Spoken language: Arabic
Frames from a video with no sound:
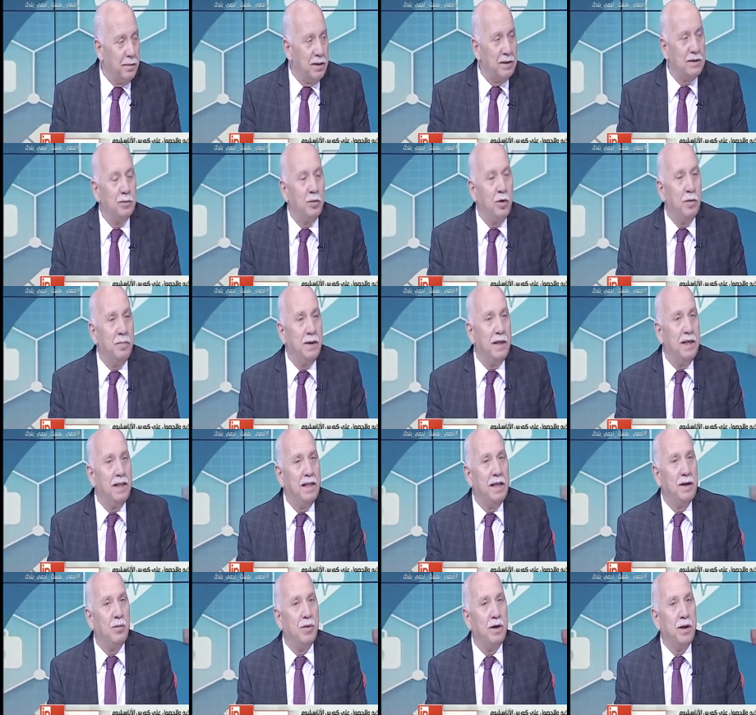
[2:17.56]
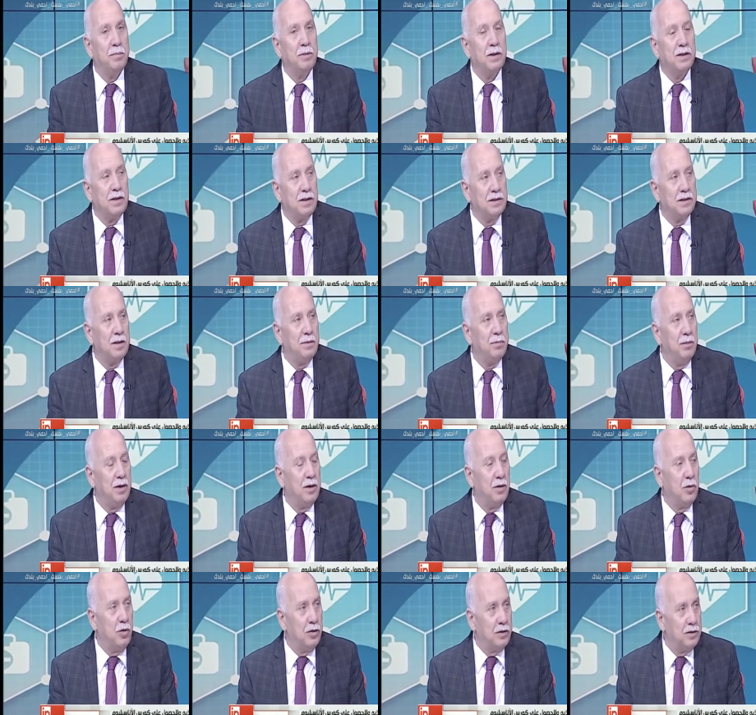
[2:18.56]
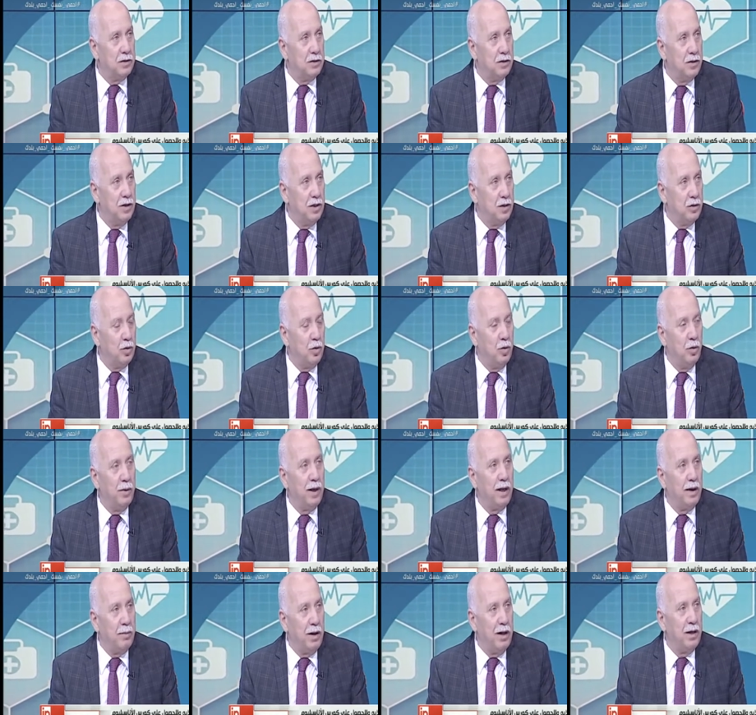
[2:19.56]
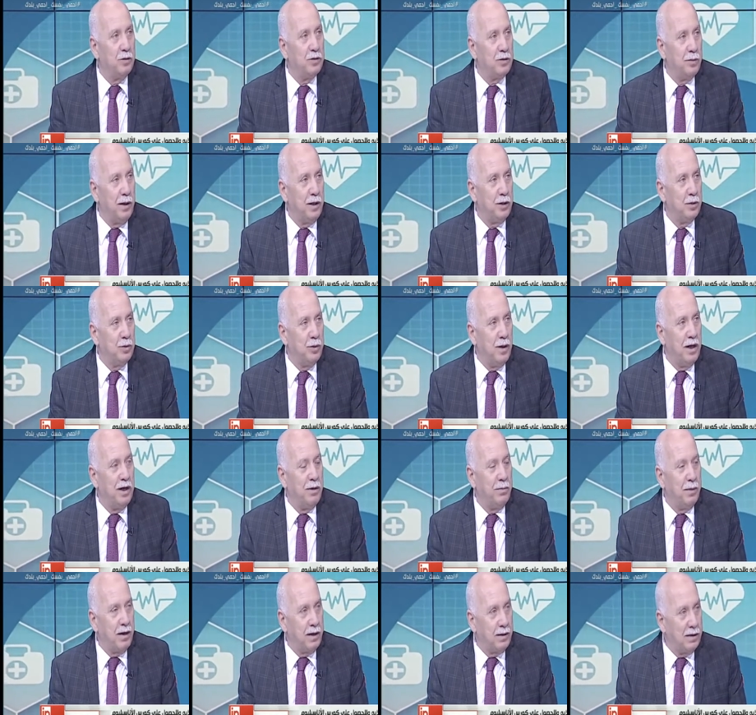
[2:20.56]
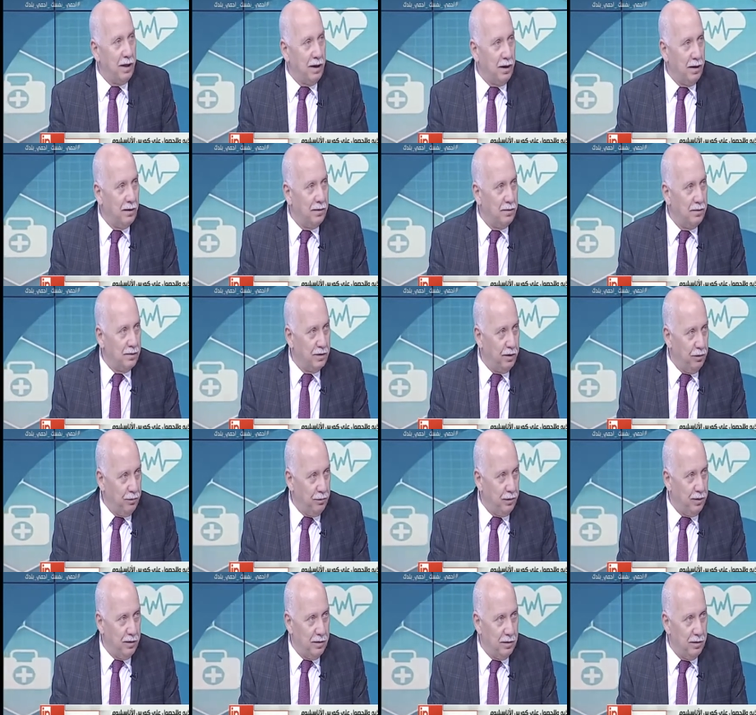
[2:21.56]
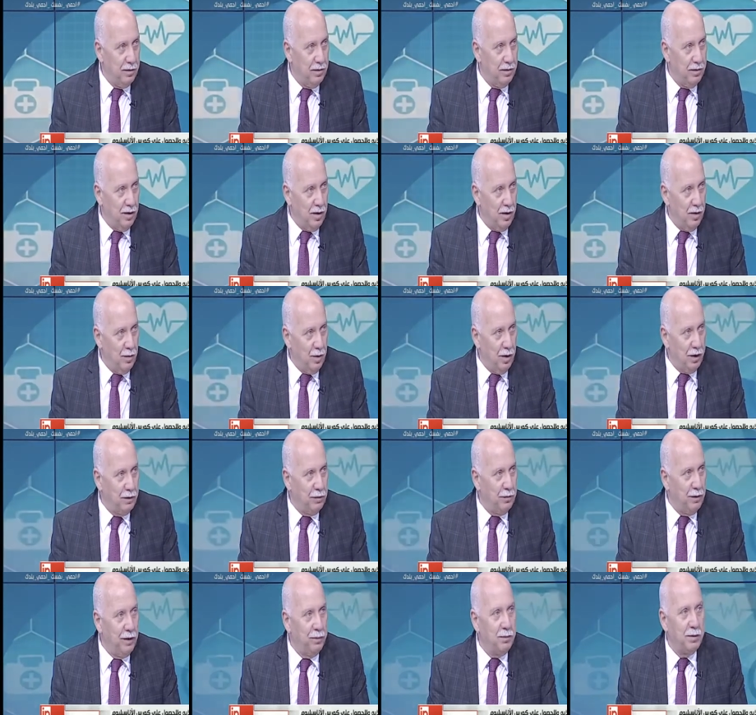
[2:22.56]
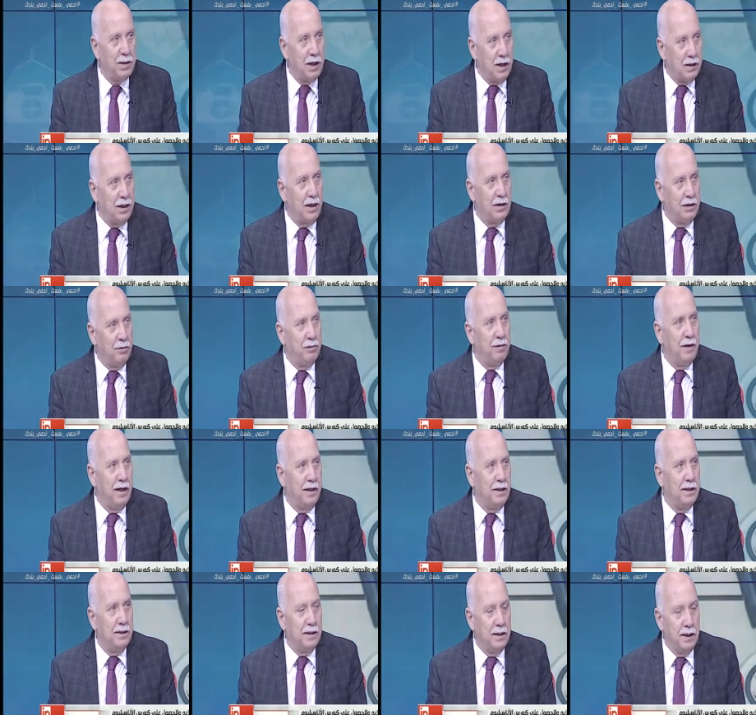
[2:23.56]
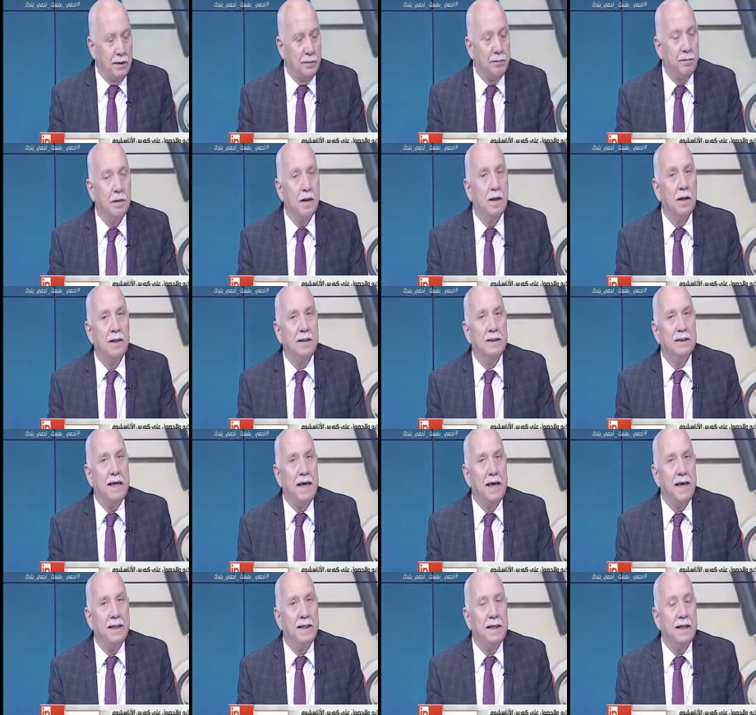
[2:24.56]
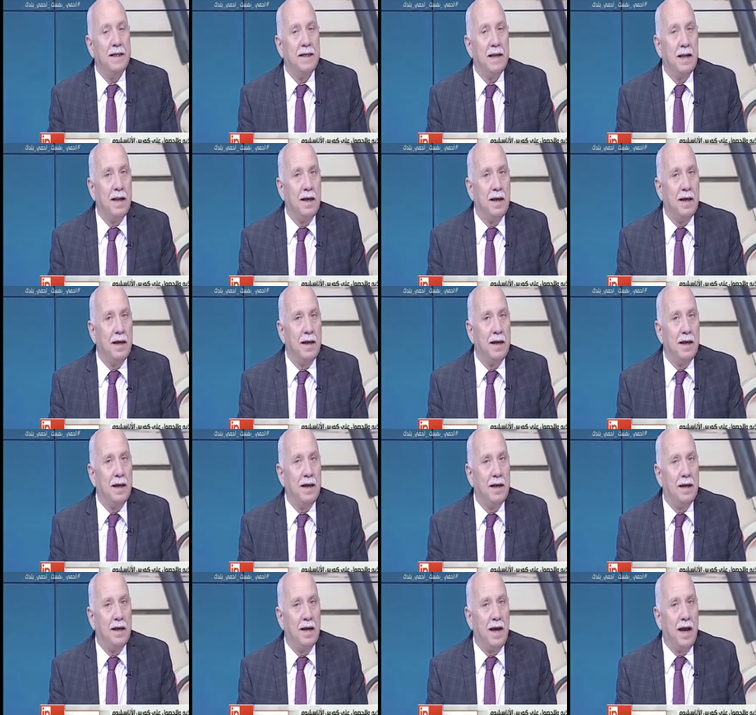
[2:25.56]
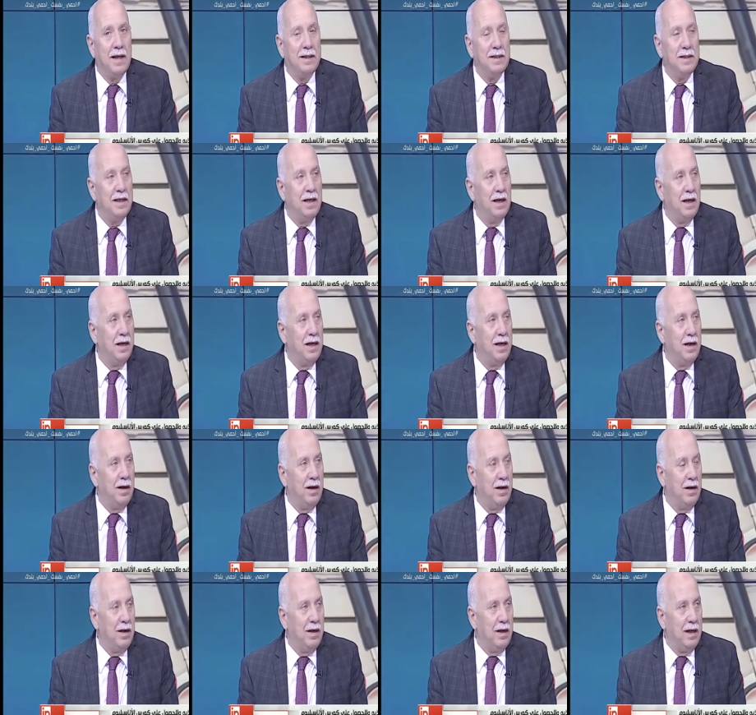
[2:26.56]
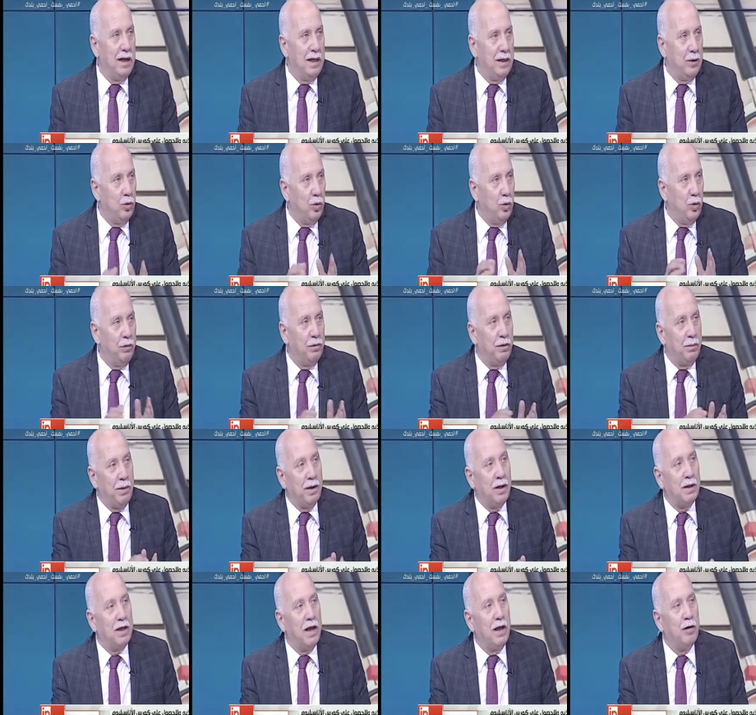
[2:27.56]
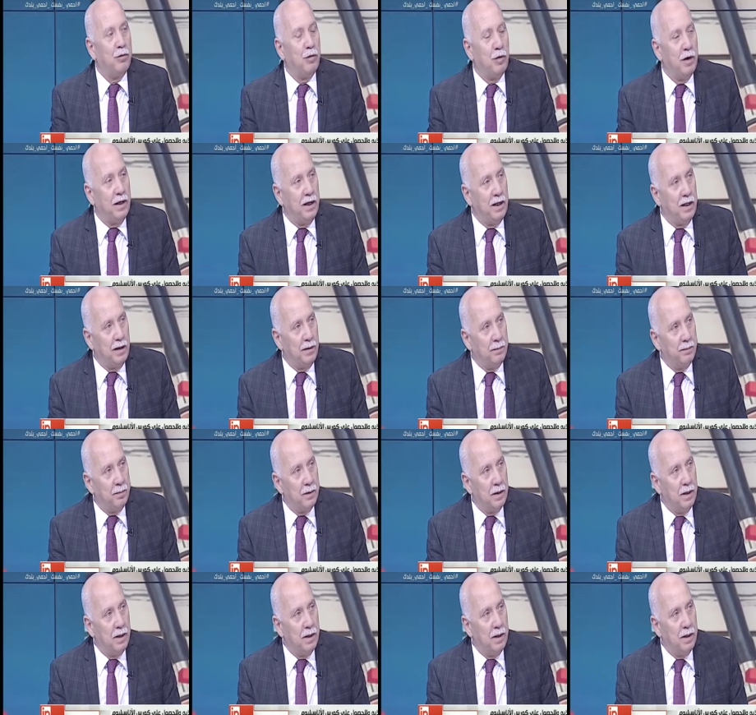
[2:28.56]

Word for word: بس مهم جدا وهي بتتصل بالكورس تقول لهم يا جماعه لو سمحتوا انا برضع طفل ولا طفلين بترضع طفل اكيد يعني زائد ان انا آه، عندي الدهون في المنطقه الفلانيه